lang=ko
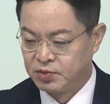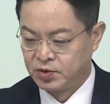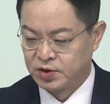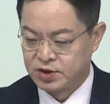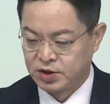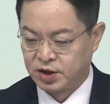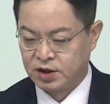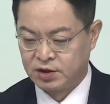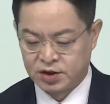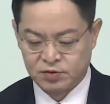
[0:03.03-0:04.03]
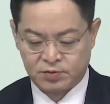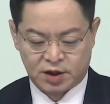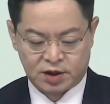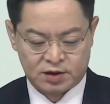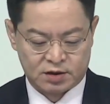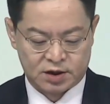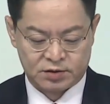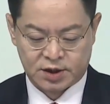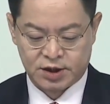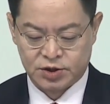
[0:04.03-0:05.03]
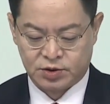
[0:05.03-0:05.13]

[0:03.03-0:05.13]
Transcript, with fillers: 본격적인 이렇게 준비하러 들어가도록 하죠.